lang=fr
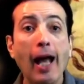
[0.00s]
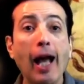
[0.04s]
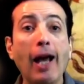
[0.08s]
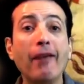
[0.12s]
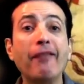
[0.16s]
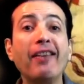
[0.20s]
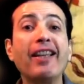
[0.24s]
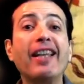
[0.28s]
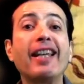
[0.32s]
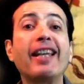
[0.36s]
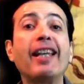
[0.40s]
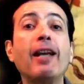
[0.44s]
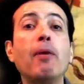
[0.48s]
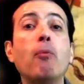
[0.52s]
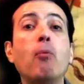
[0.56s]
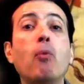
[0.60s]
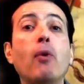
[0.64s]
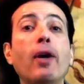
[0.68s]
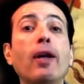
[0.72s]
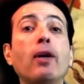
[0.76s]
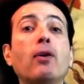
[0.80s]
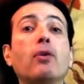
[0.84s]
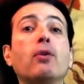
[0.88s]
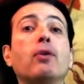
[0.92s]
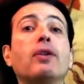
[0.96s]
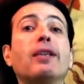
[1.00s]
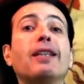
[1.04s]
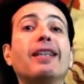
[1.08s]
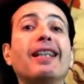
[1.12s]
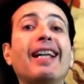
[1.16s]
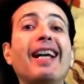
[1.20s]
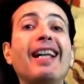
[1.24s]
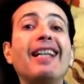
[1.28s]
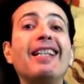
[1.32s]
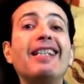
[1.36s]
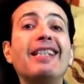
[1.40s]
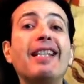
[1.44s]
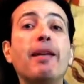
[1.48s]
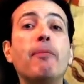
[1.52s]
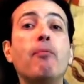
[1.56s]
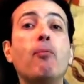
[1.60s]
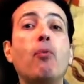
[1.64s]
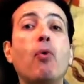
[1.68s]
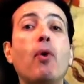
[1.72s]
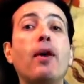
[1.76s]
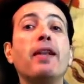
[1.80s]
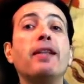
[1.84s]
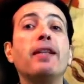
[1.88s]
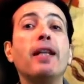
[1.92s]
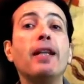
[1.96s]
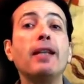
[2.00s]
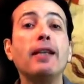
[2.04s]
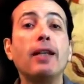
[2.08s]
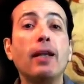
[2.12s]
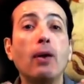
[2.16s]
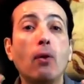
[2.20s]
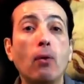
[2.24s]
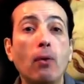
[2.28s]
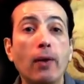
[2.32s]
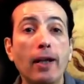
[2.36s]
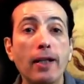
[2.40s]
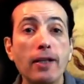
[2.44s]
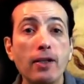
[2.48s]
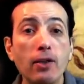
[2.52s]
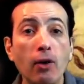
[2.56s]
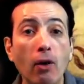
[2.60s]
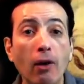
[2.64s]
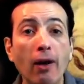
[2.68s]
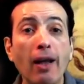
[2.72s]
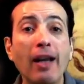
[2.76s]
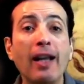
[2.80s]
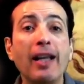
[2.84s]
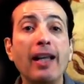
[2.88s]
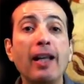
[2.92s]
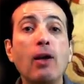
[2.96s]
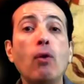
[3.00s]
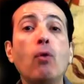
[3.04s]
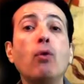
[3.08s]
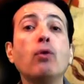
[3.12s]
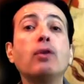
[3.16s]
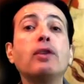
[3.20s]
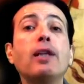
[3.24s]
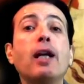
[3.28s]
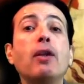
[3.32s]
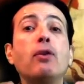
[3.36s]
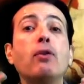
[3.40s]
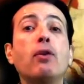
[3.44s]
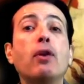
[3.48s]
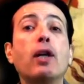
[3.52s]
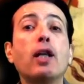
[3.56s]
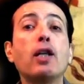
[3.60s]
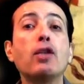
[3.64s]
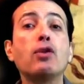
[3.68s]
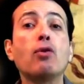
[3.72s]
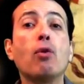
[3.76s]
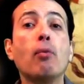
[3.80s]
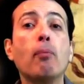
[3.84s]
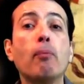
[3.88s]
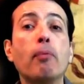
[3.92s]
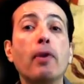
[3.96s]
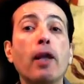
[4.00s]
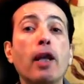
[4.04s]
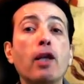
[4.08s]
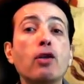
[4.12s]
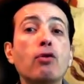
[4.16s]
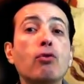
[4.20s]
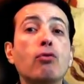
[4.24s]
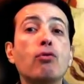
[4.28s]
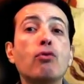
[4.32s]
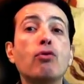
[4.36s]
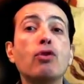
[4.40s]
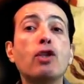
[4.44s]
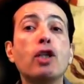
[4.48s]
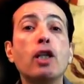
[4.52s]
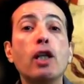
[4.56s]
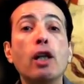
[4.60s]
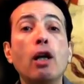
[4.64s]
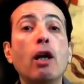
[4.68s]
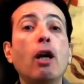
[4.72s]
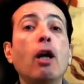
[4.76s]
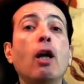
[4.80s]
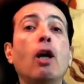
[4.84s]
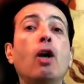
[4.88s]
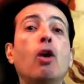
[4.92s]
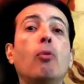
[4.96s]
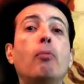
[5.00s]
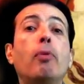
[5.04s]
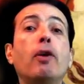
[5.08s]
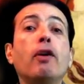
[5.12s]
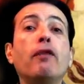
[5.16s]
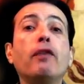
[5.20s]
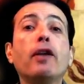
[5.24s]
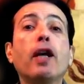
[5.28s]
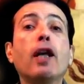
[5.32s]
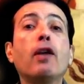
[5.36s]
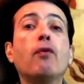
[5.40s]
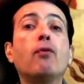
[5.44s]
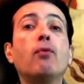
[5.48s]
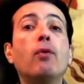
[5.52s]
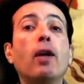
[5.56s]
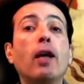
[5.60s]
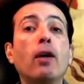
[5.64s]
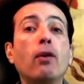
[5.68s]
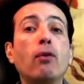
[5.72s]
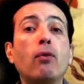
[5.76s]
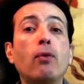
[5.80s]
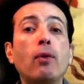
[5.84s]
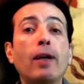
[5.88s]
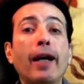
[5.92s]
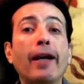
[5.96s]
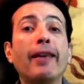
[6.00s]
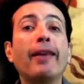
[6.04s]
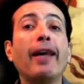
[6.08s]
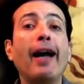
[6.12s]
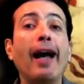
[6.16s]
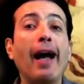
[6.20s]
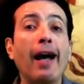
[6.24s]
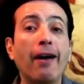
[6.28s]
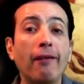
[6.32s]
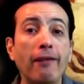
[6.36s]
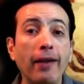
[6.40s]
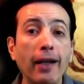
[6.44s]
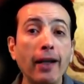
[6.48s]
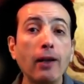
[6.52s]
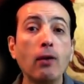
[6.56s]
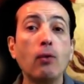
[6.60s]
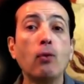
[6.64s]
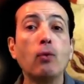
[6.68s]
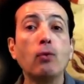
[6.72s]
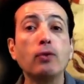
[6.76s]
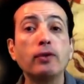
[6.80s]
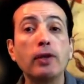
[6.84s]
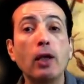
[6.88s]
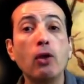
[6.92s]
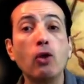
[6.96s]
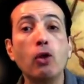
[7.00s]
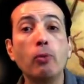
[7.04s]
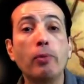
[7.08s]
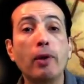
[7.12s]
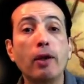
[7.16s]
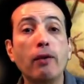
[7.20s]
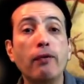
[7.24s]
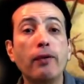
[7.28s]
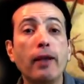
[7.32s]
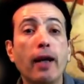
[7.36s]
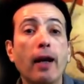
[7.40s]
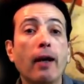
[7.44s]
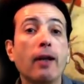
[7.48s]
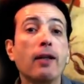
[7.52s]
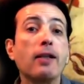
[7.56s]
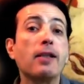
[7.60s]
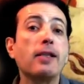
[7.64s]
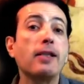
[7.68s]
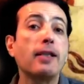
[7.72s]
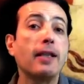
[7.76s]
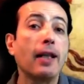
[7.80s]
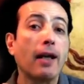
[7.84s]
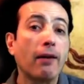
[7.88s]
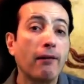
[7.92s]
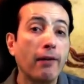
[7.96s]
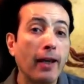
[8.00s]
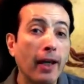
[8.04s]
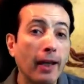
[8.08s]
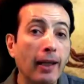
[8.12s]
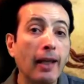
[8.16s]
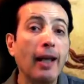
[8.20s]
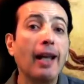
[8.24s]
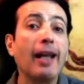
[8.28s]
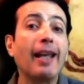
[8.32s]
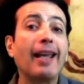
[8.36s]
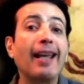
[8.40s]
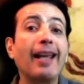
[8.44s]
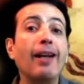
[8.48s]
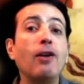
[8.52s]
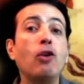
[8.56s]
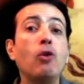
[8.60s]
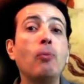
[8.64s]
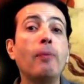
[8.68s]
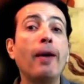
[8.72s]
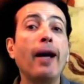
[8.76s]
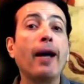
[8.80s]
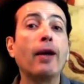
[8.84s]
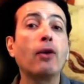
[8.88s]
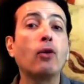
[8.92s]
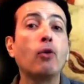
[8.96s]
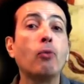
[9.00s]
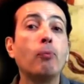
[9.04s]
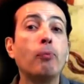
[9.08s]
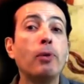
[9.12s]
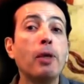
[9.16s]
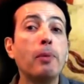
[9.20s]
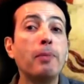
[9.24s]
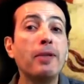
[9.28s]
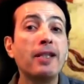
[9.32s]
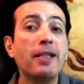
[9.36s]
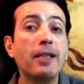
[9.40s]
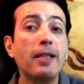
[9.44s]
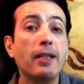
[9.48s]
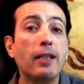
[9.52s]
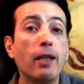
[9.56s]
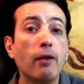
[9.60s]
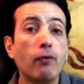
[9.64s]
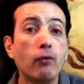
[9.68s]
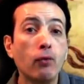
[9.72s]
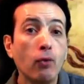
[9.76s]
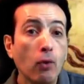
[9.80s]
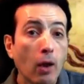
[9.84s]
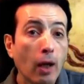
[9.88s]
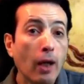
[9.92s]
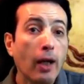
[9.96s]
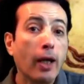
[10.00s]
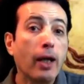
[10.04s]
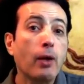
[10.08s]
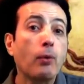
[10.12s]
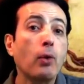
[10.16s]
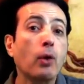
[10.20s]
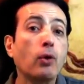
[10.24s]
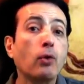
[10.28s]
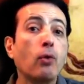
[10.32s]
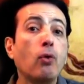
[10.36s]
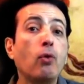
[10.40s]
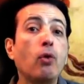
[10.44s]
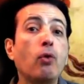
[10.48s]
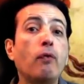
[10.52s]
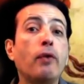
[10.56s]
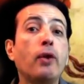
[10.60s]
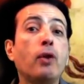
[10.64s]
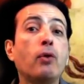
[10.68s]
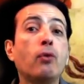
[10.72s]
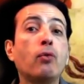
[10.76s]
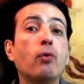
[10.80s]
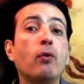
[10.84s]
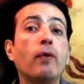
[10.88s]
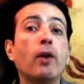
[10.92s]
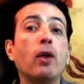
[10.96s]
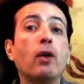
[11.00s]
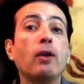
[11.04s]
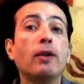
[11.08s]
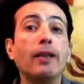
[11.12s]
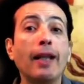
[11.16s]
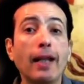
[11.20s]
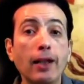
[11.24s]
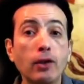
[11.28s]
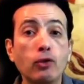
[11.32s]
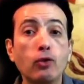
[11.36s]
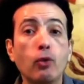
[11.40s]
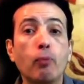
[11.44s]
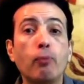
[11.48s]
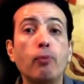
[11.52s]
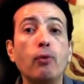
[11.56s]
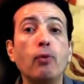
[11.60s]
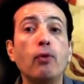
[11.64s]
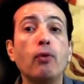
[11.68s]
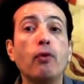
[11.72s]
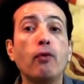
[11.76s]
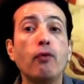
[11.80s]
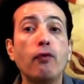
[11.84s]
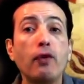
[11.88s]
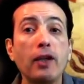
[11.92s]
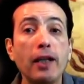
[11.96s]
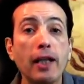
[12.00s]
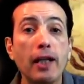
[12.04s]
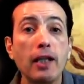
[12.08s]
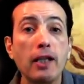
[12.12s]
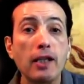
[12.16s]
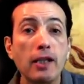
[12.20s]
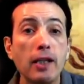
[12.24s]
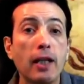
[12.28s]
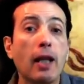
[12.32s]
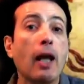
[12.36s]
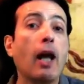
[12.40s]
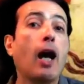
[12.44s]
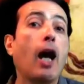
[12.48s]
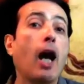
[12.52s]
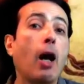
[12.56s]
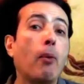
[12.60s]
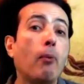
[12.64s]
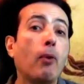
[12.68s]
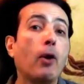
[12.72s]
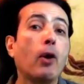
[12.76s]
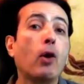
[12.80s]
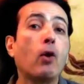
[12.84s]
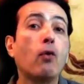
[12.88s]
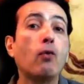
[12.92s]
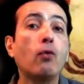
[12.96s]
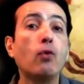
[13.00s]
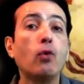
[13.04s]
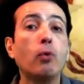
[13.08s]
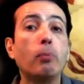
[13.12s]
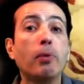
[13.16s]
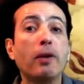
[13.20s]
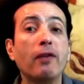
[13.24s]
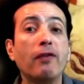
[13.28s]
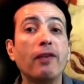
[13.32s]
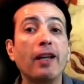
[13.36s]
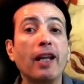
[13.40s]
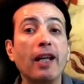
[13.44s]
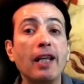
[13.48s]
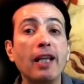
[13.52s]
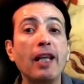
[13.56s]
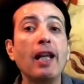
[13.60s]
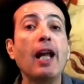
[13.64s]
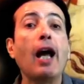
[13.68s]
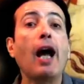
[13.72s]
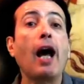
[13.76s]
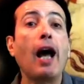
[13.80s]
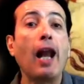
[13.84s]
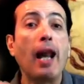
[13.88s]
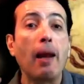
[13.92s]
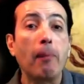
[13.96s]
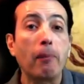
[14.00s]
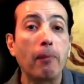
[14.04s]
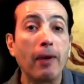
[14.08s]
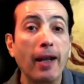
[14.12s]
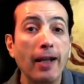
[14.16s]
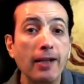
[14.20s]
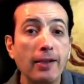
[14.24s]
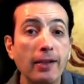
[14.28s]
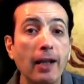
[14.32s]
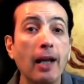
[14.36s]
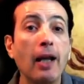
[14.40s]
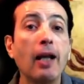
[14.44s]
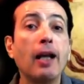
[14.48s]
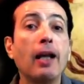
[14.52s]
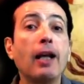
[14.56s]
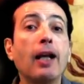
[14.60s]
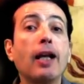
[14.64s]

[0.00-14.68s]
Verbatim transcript: avec rien moins que 35 points d'interrogation et autant de questions pièges du style « préférez-vous l'enculade avec ou sans lubrifiant ?» Si avec, quelle marque plébiscitez-vous et doit-on lever une nouvelle taxe pour le financer À moins que vous ne préfériez, à la place,